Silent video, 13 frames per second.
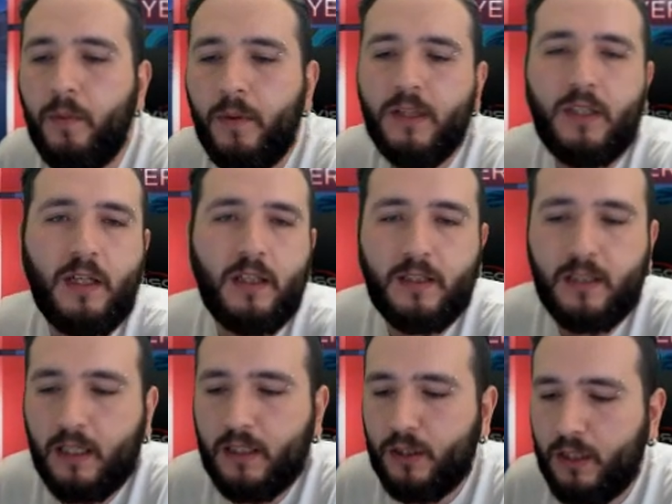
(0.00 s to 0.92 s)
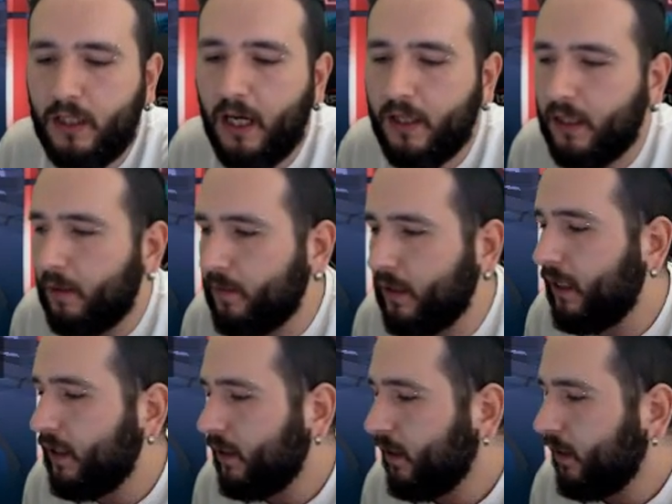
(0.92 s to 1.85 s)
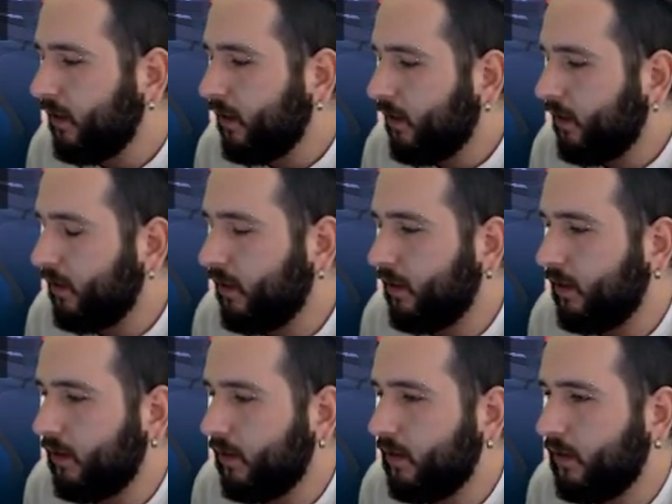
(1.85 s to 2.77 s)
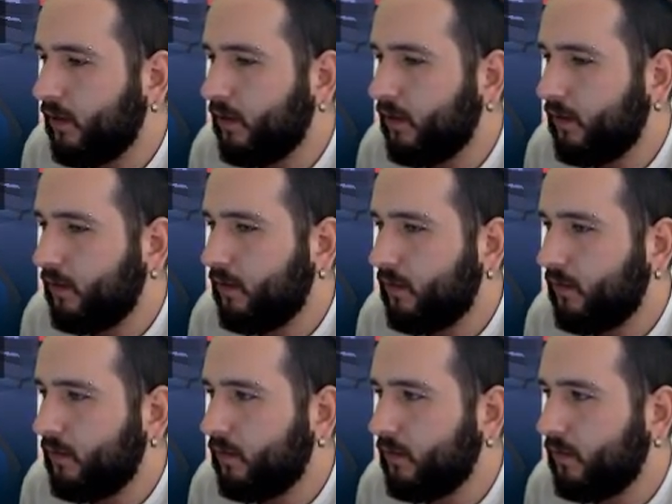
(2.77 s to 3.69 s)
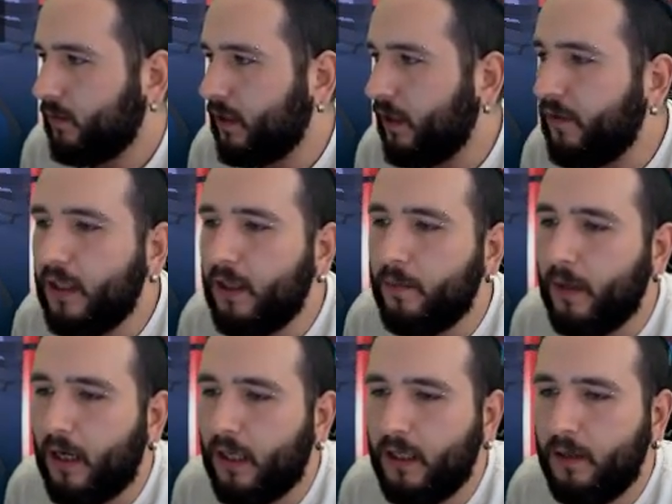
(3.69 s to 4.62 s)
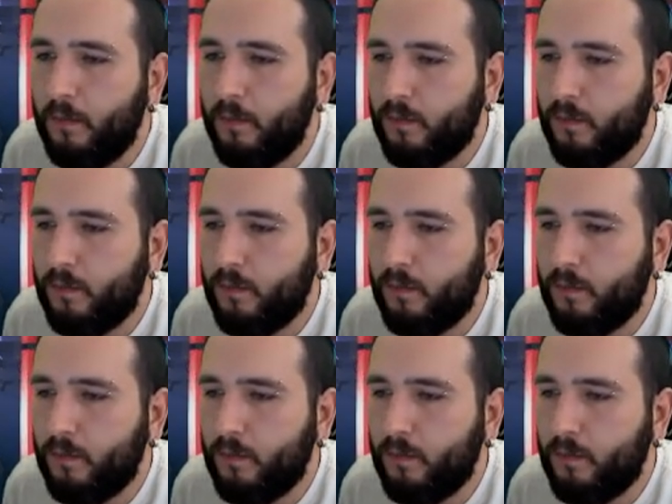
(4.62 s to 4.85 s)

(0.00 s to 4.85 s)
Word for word: maçı alırsak ciddi anlamda ee, sevinirim yani.